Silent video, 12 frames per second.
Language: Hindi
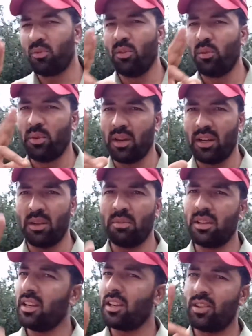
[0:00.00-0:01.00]
वो फलाने
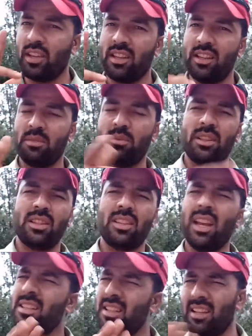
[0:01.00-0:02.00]
बंदा यार तेरी किस्मत
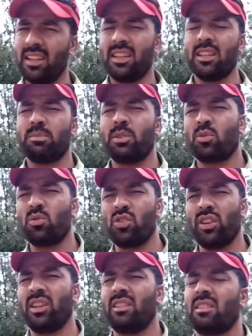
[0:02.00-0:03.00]
अच्छी ऐसा नहीं किस्मत
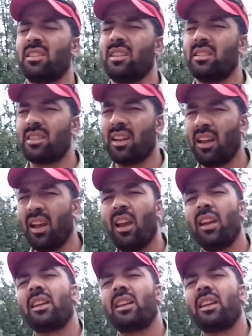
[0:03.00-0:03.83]
कुछ नहीं करती है साला